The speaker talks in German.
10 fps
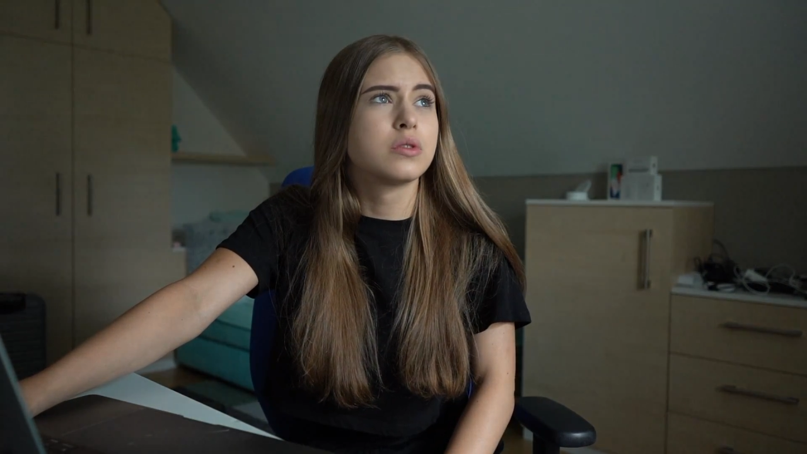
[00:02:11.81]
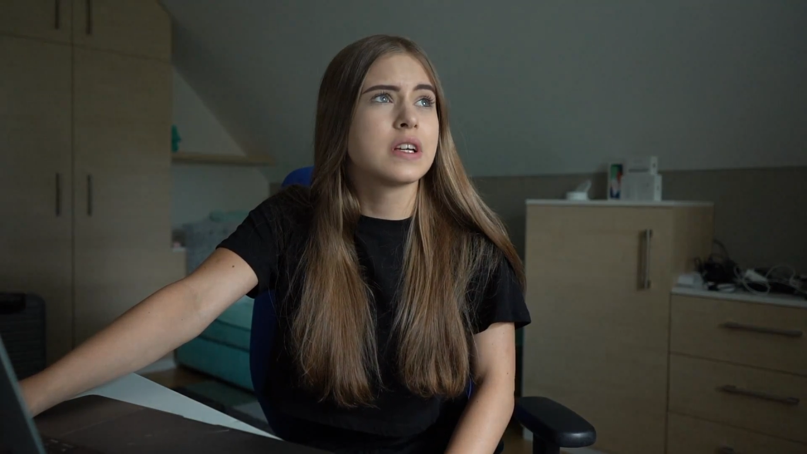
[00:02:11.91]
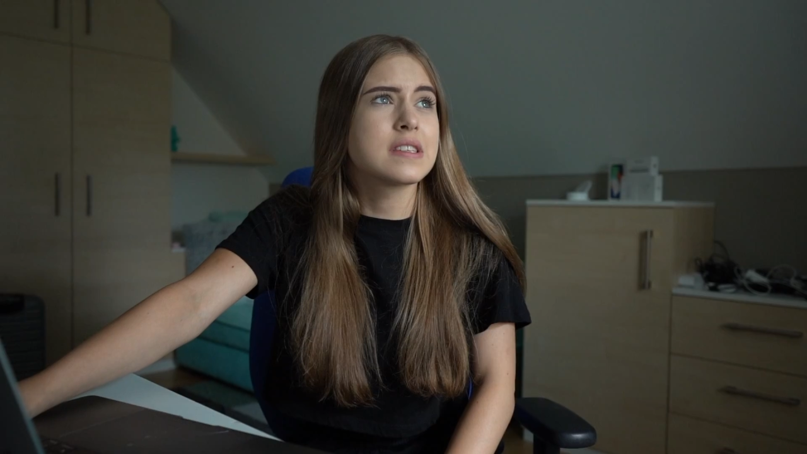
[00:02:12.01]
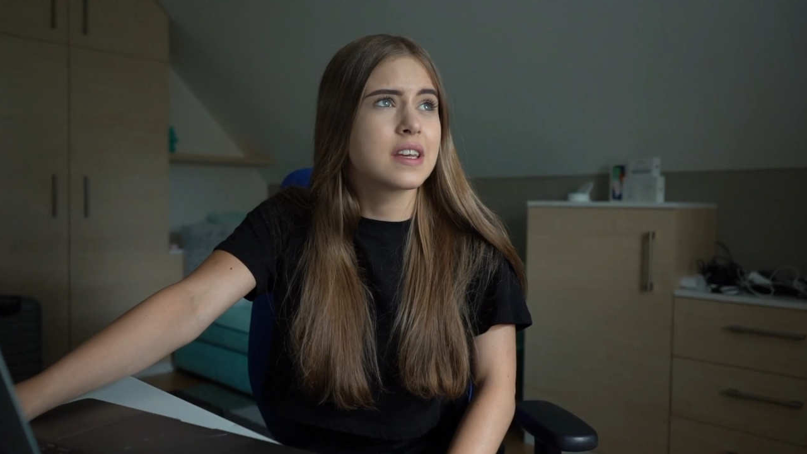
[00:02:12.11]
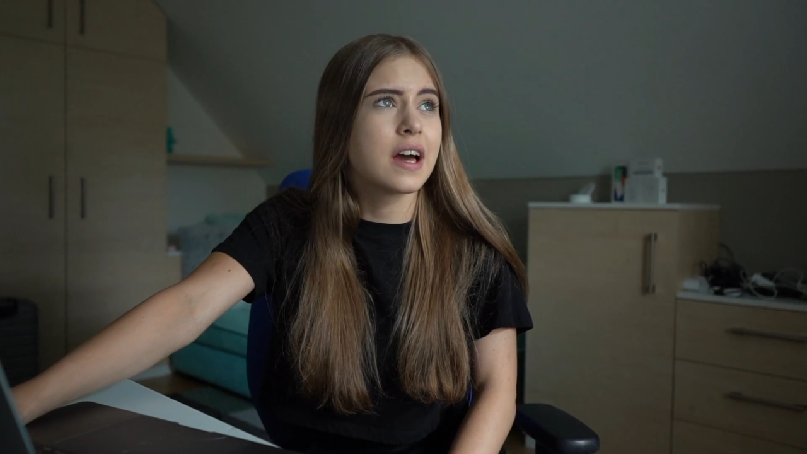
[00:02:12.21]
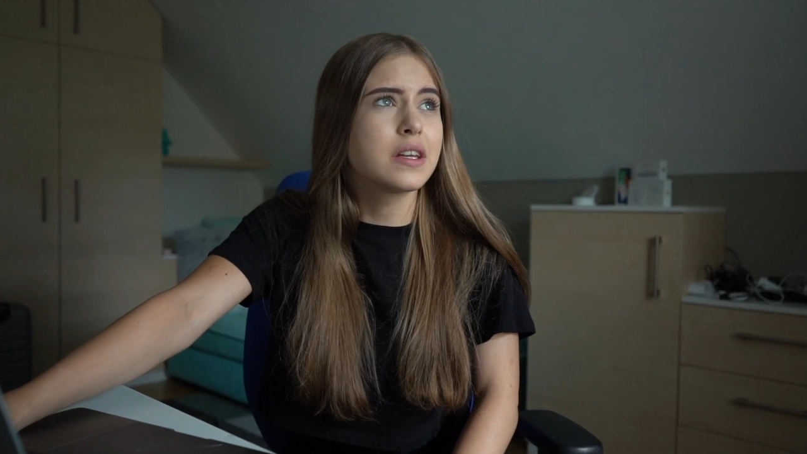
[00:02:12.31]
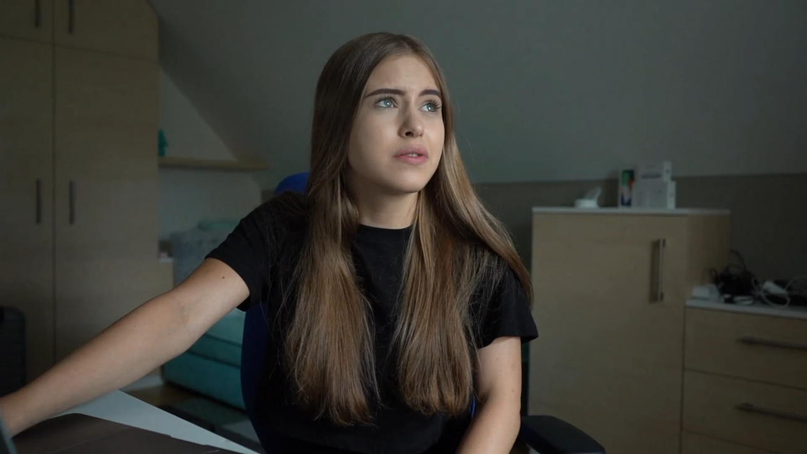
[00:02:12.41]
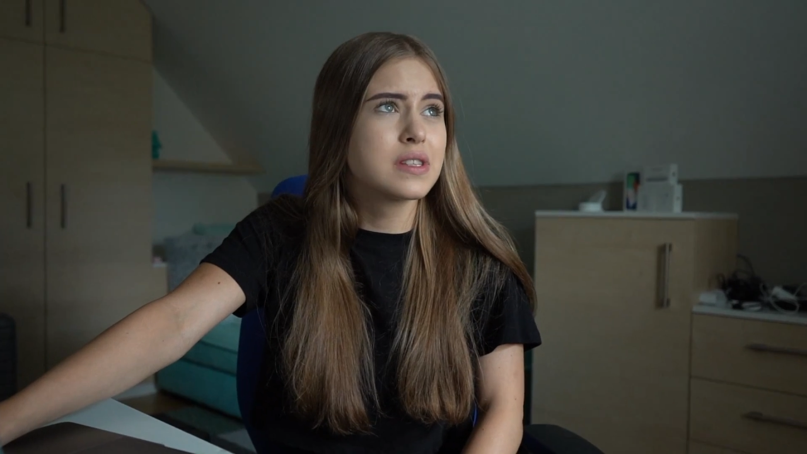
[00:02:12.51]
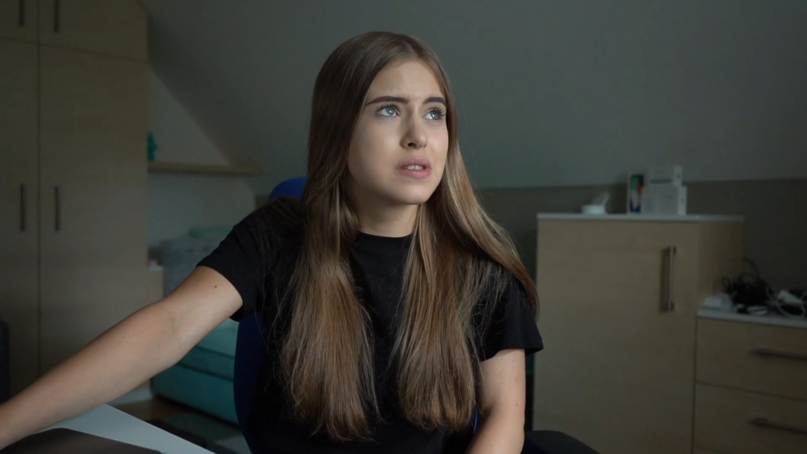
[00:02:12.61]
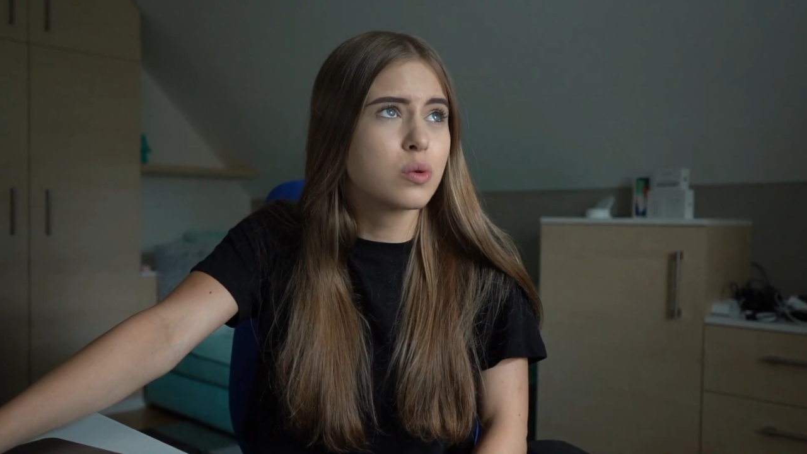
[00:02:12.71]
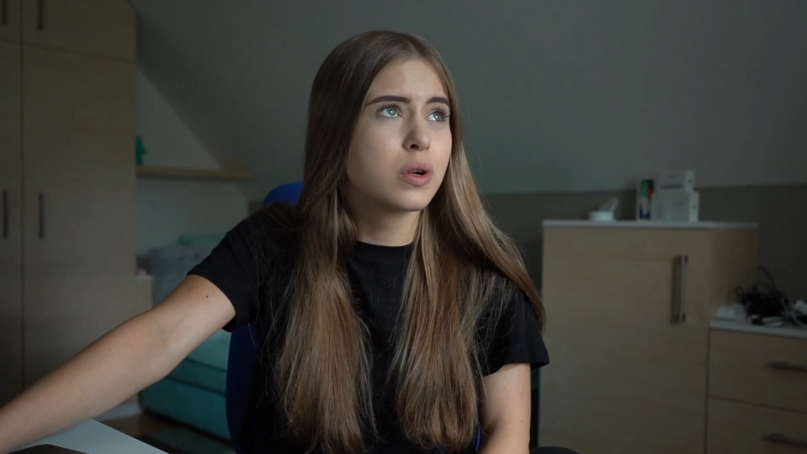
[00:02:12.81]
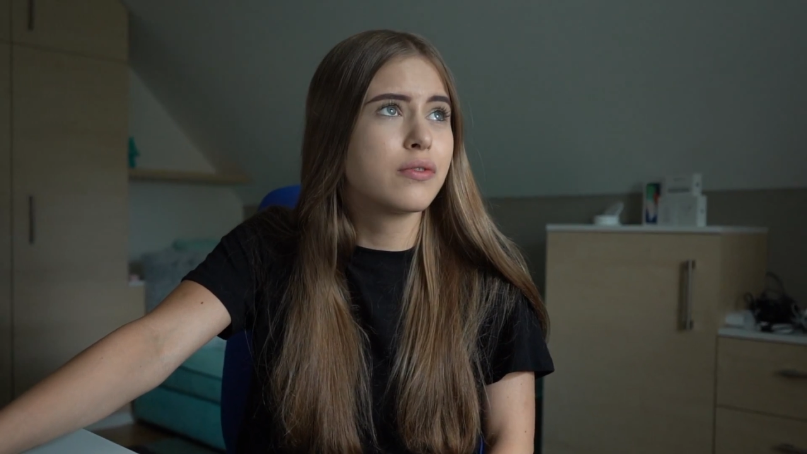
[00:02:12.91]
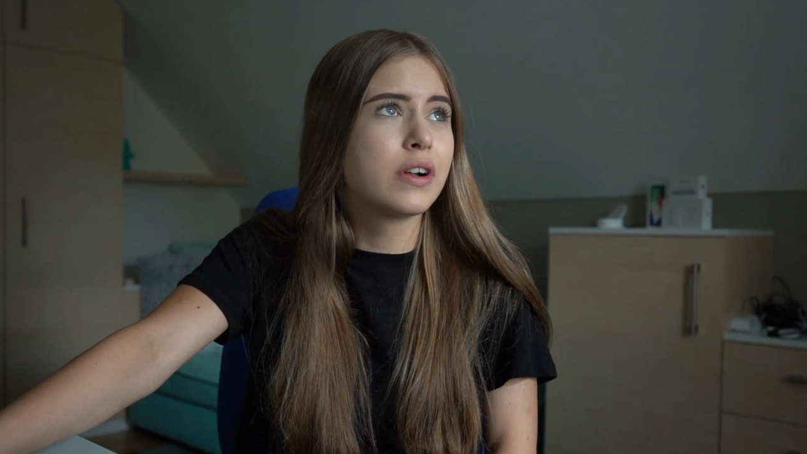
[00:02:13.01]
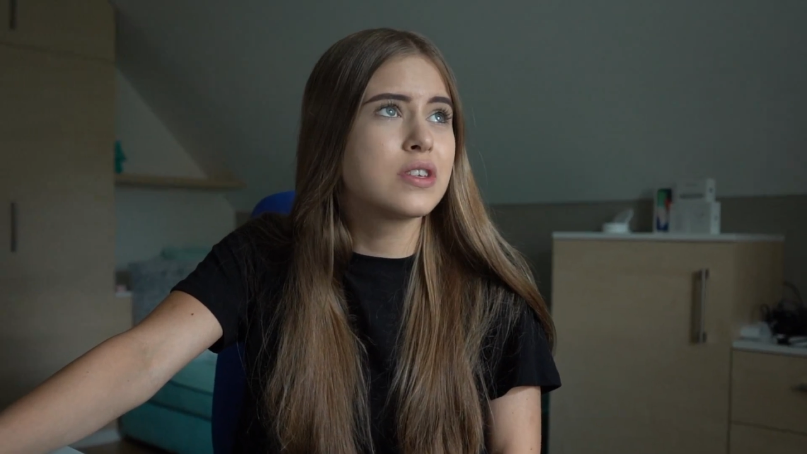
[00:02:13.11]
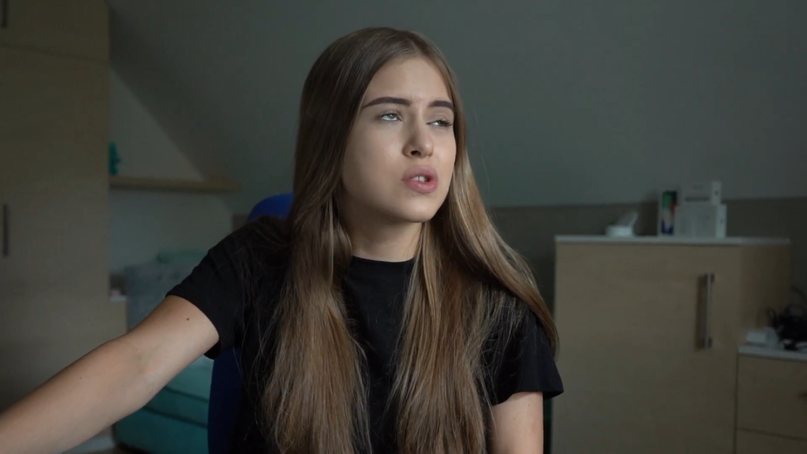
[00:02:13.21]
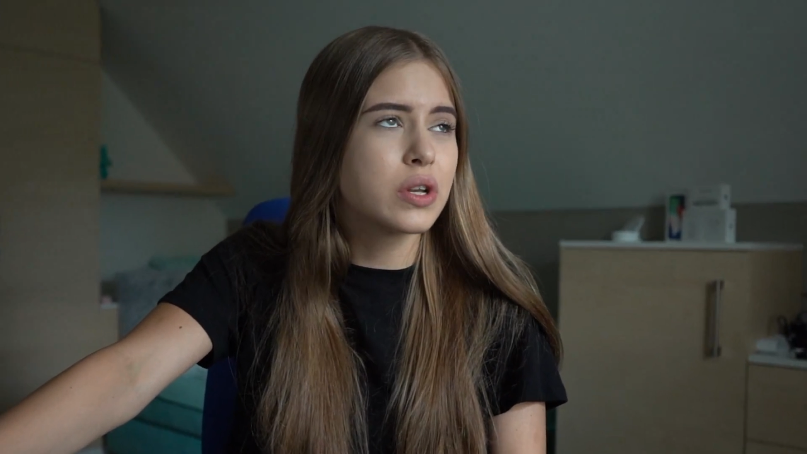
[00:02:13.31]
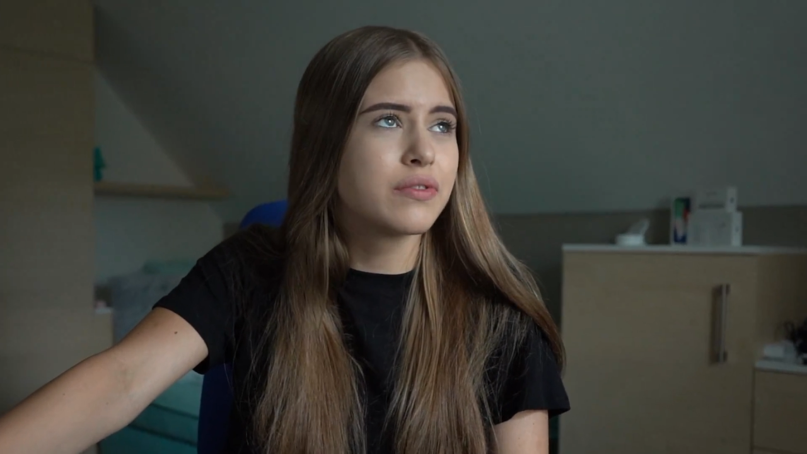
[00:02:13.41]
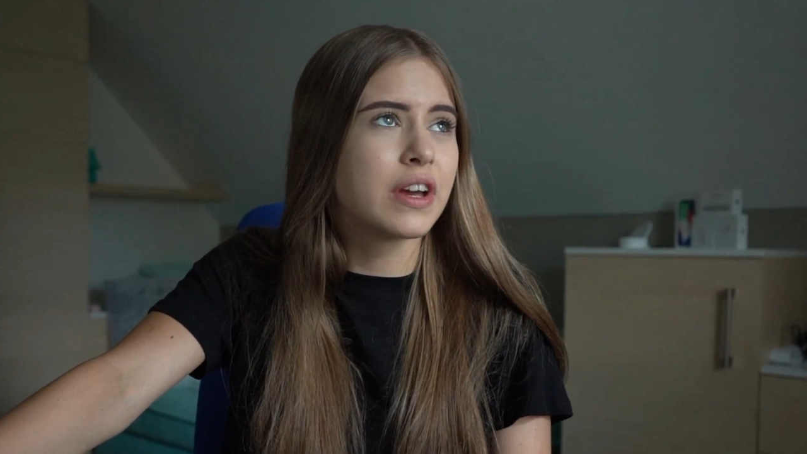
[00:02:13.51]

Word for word: Und jetzt gerade wird es dunkel, weil die Sonne